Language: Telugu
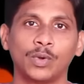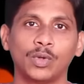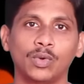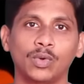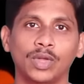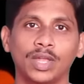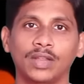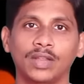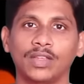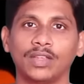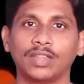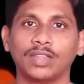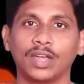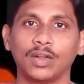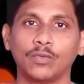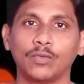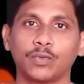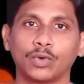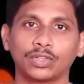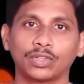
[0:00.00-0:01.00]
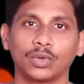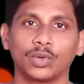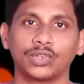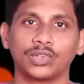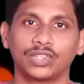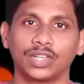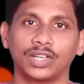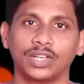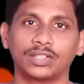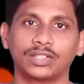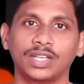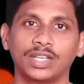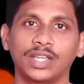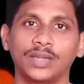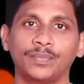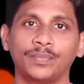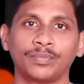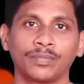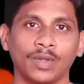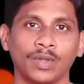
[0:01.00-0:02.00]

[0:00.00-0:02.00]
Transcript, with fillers: ఇప్పుడు ఏం చేశారు ఫోర్ థౌసండ్ షేర్స్ని